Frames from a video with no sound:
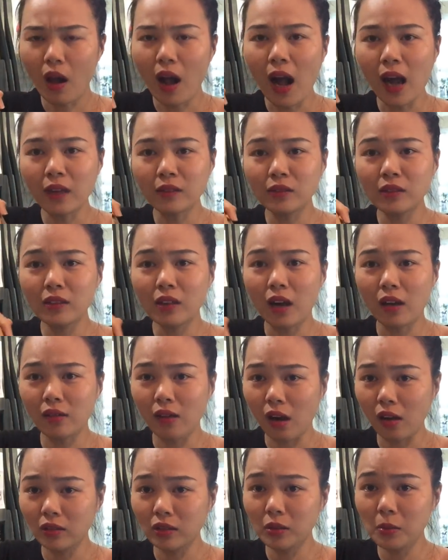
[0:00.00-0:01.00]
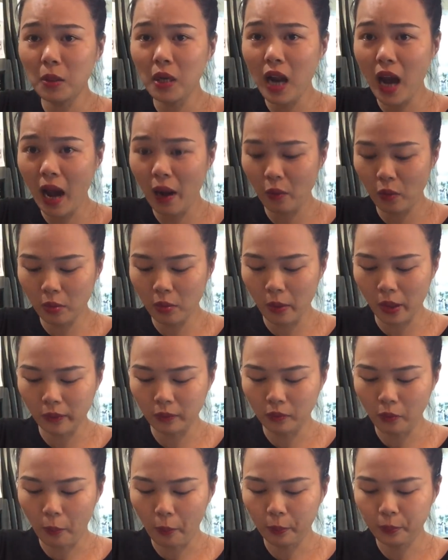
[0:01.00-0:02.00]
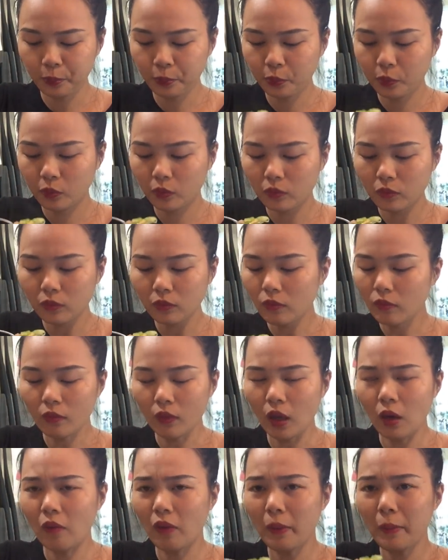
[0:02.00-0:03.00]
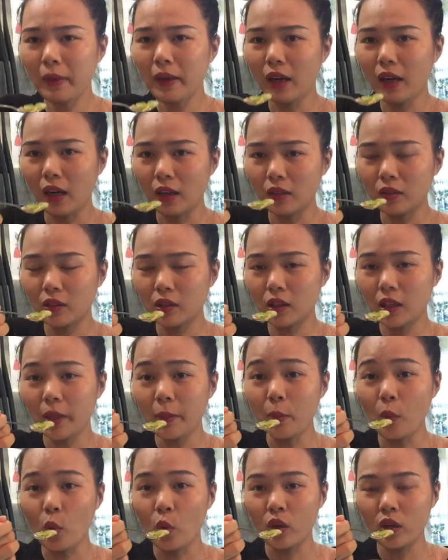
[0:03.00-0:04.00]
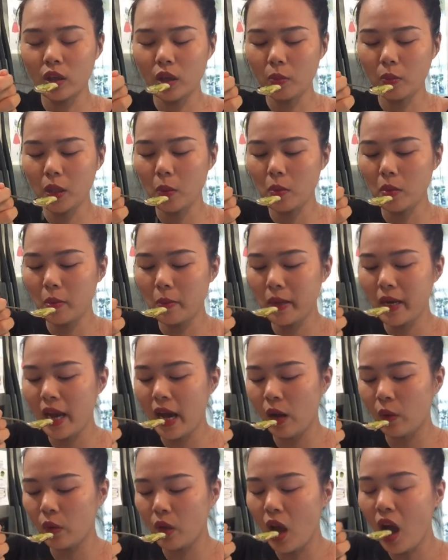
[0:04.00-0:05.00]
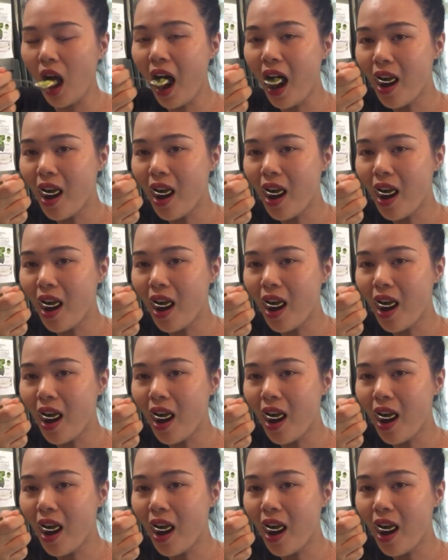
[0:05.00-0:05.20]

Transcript: ăn cái gần gần như bí đao các bạn không phải biết ờ cái mùi nó giống giống như bí đao vậy